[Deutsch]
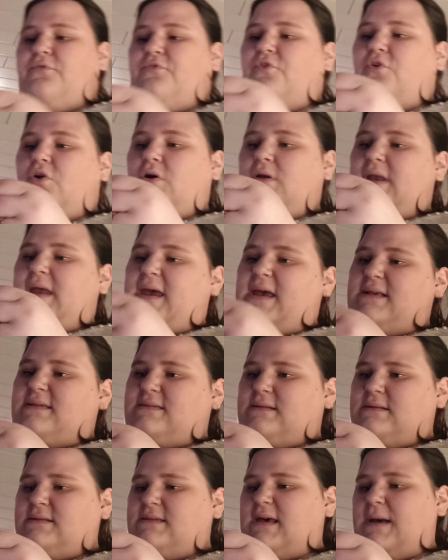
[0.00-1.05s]
von
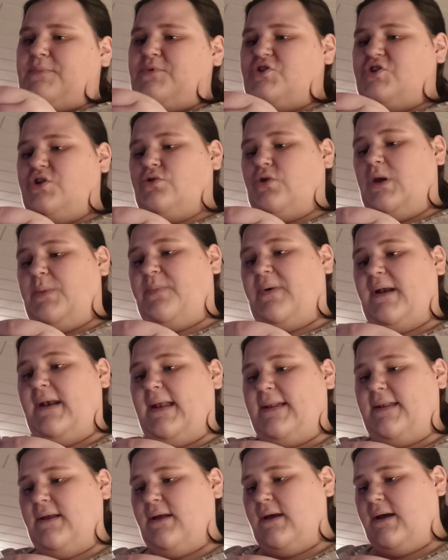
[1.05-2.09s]
Essence habe ich die neue
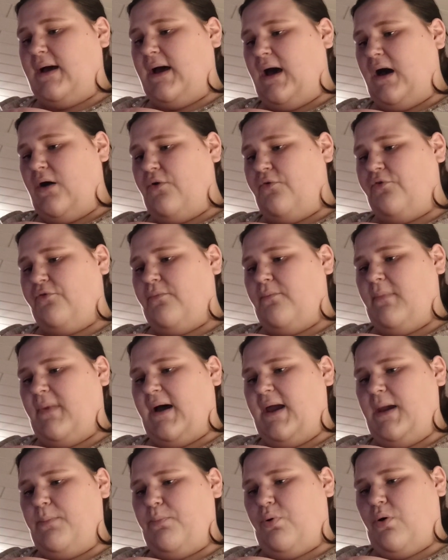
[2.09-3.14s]
Palette gekauft.
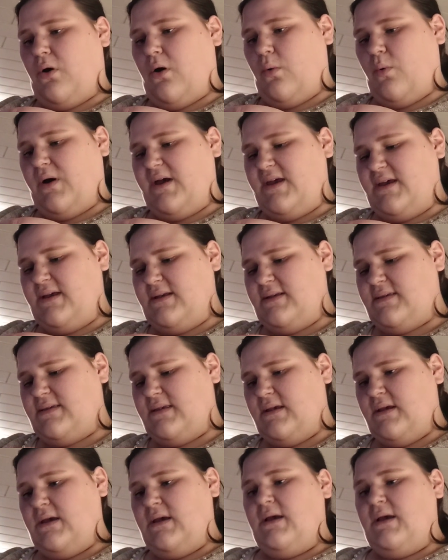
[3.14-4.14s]
My Power Is